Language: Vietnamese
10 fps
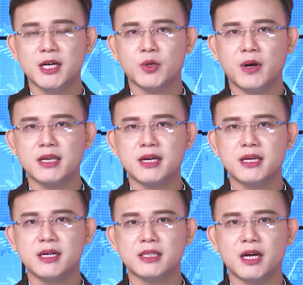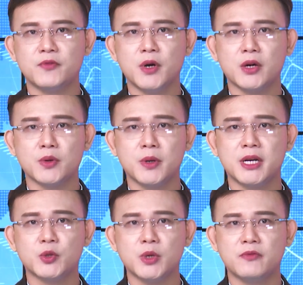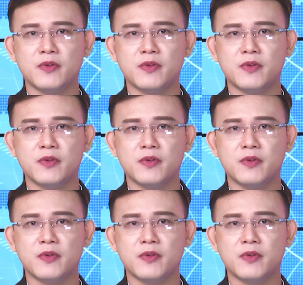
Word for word: Tòa án Nhân dân thành phố Hà Nội đã tuyên